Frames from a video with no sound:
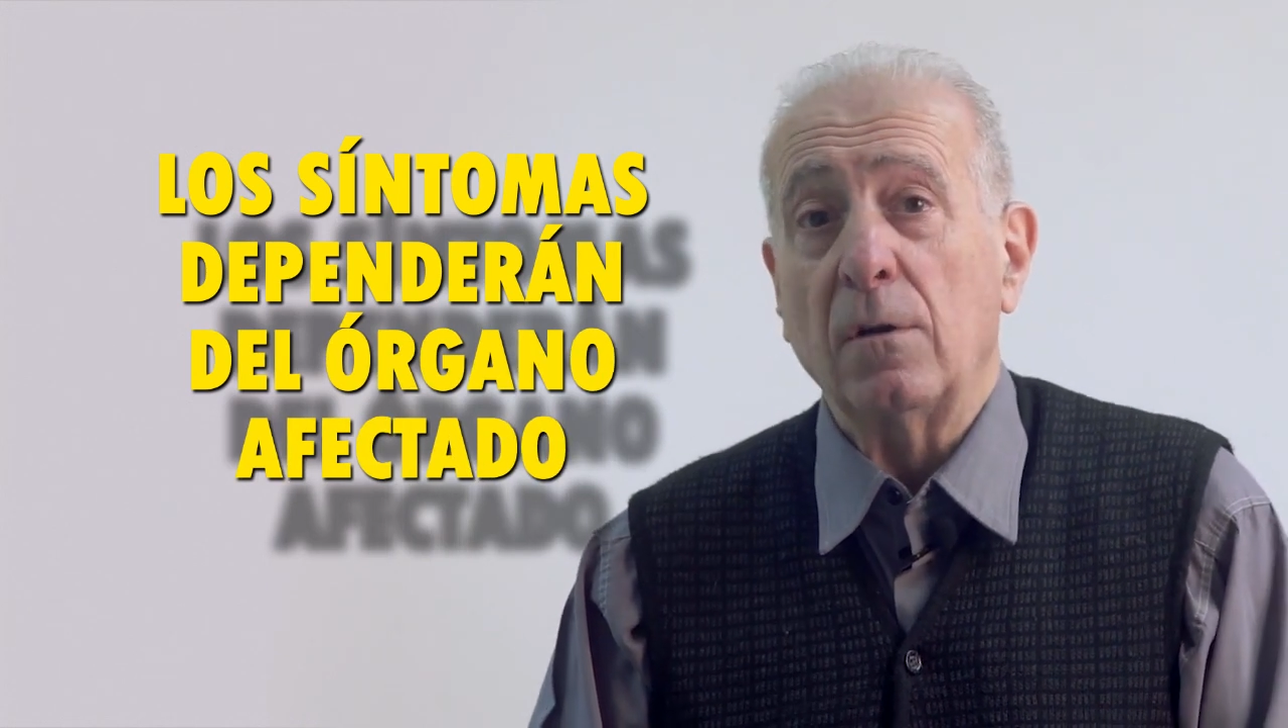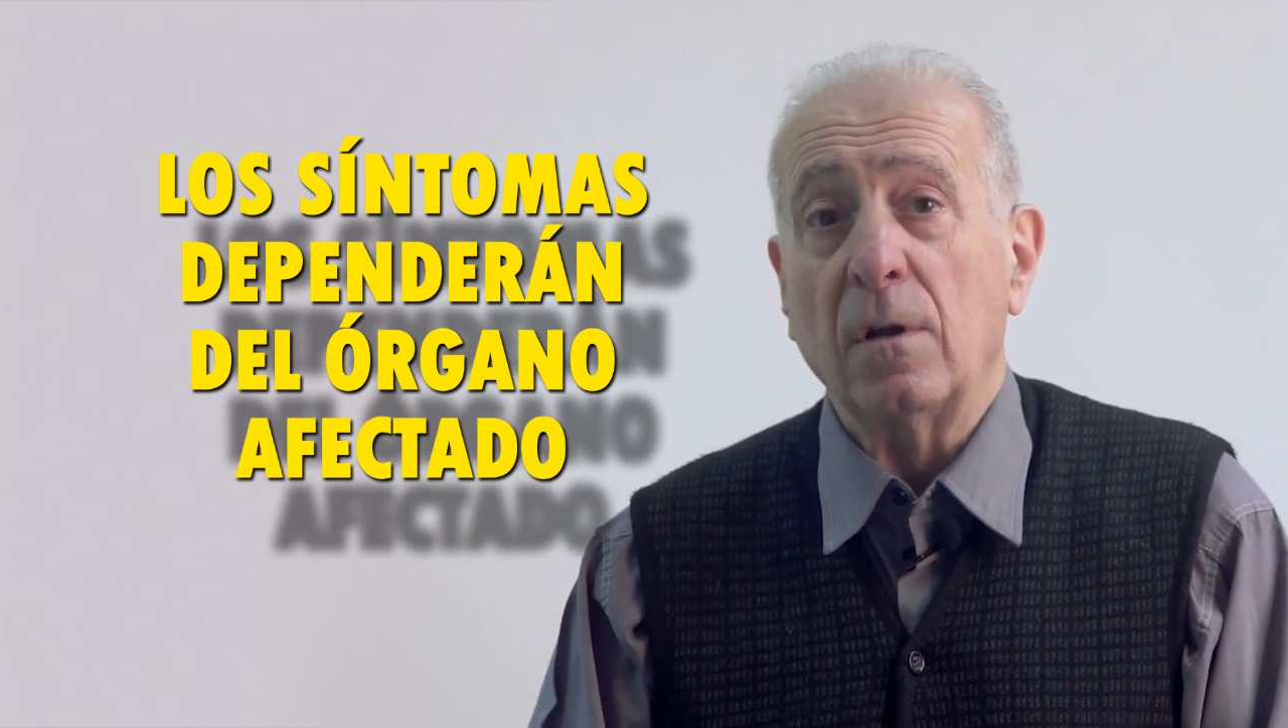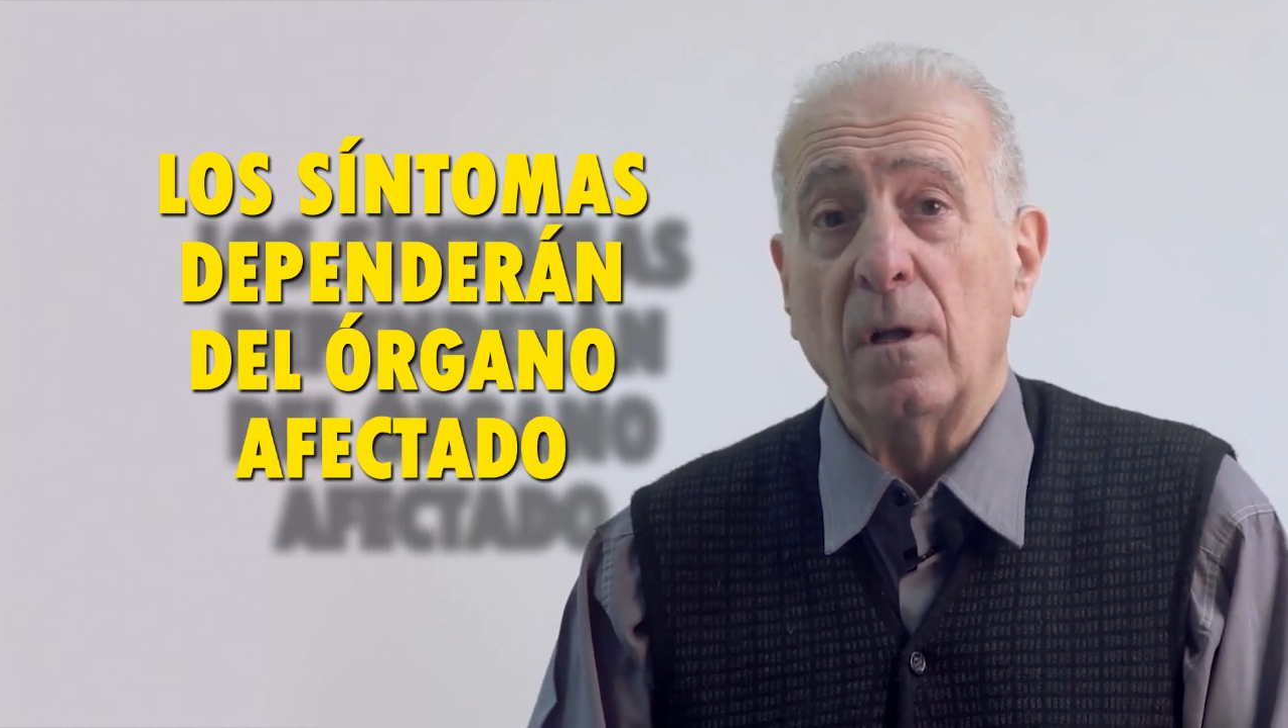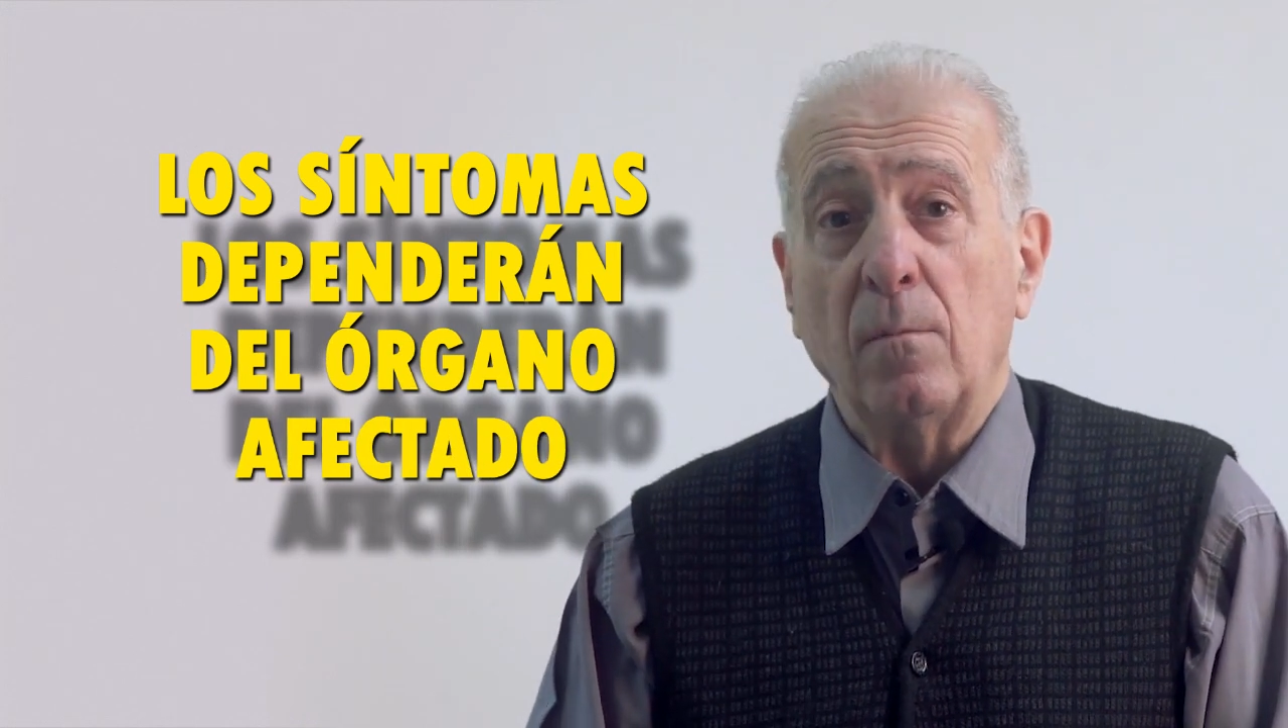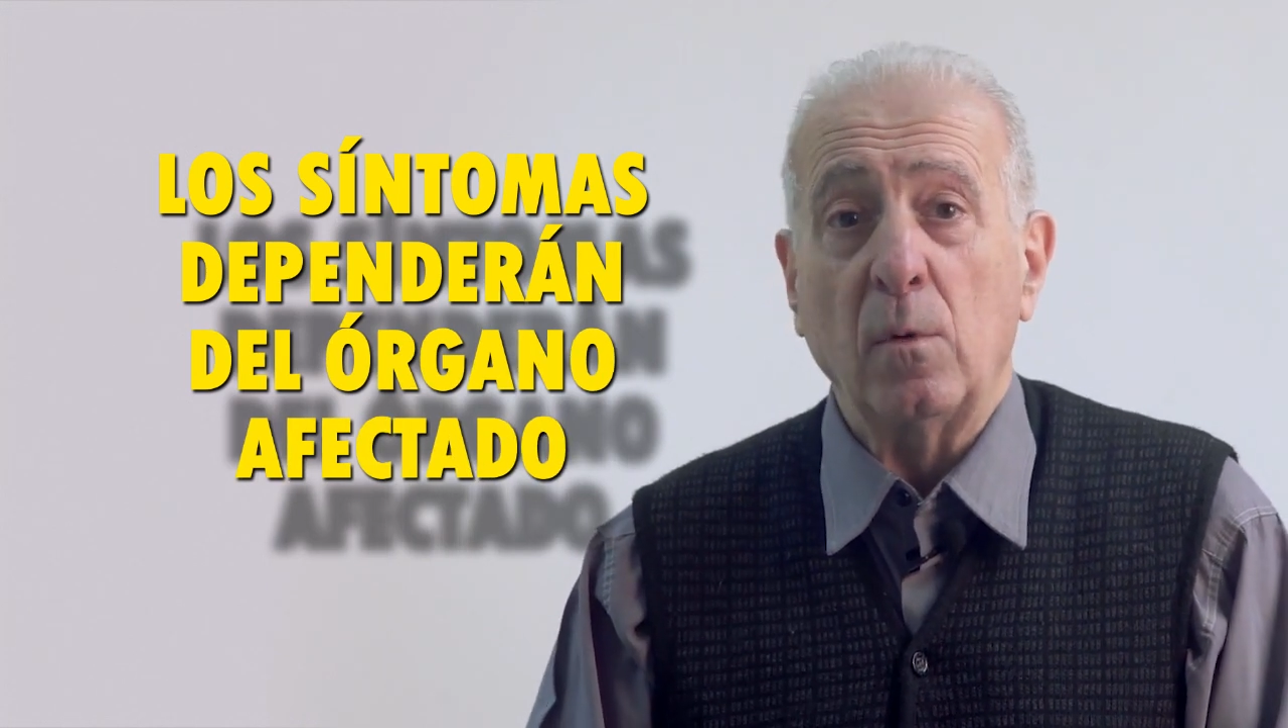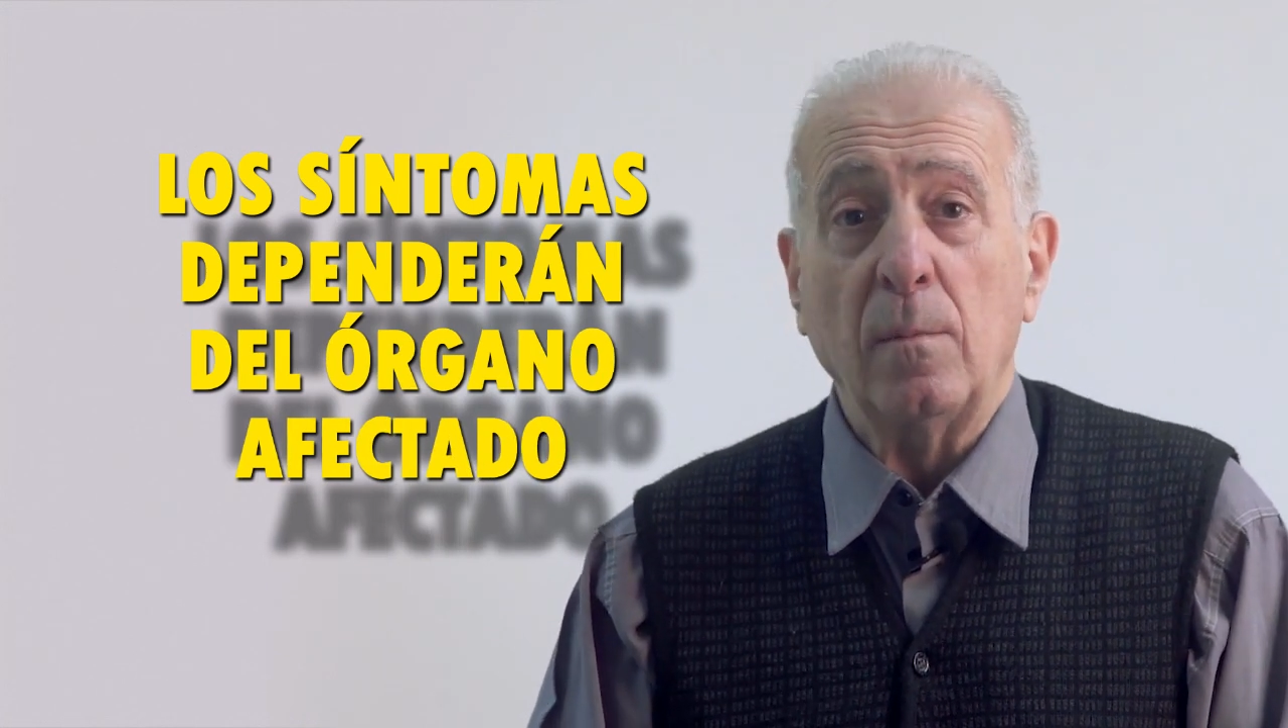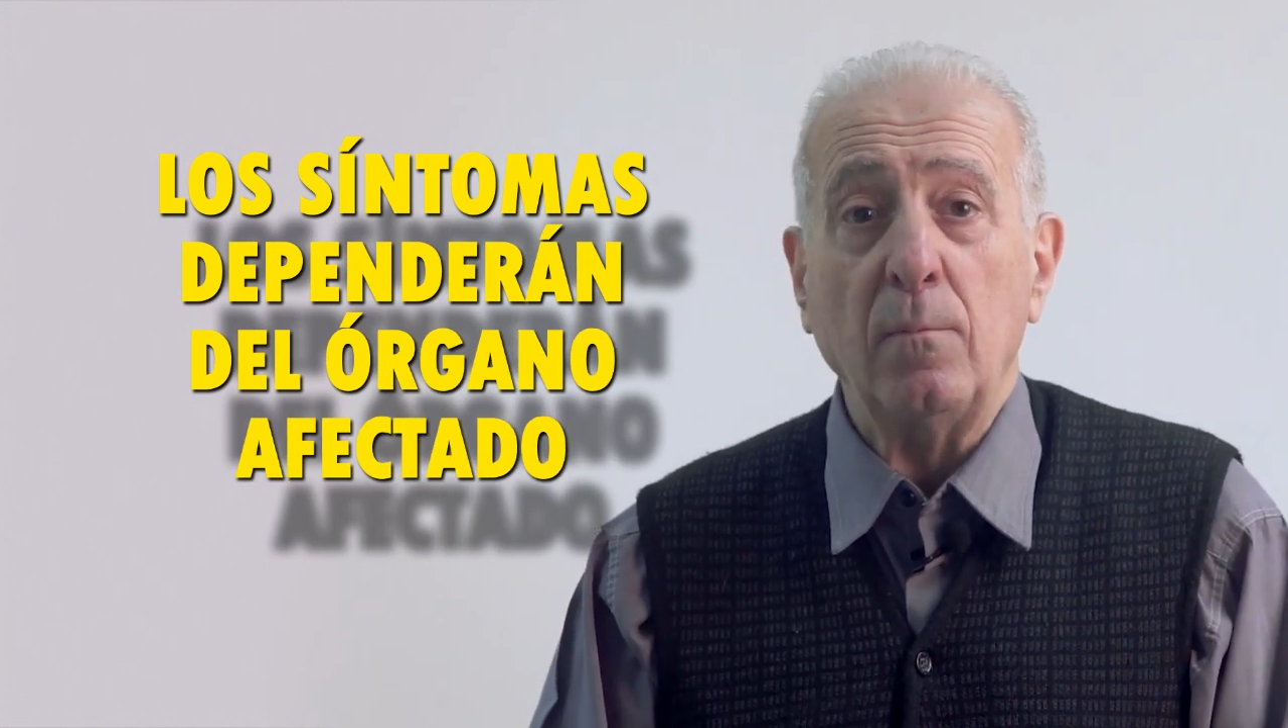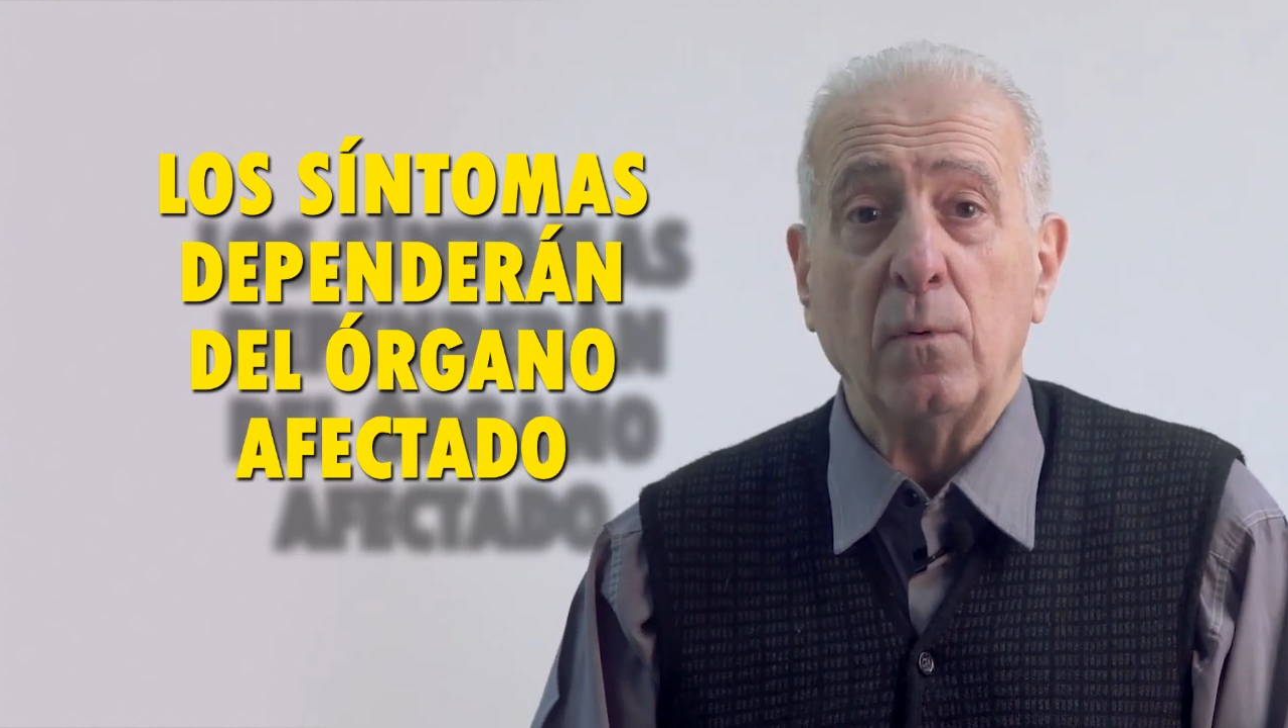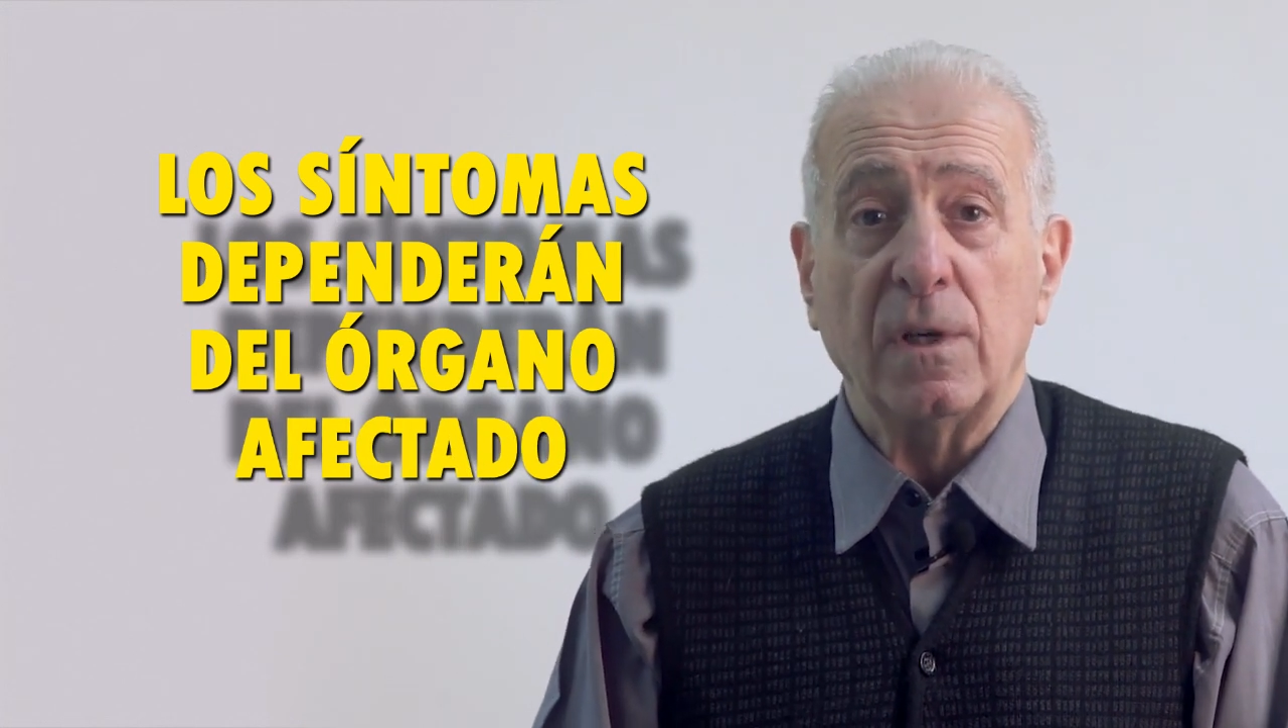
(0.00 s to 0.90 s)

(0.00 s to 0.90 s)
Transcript: y no en el pulmón,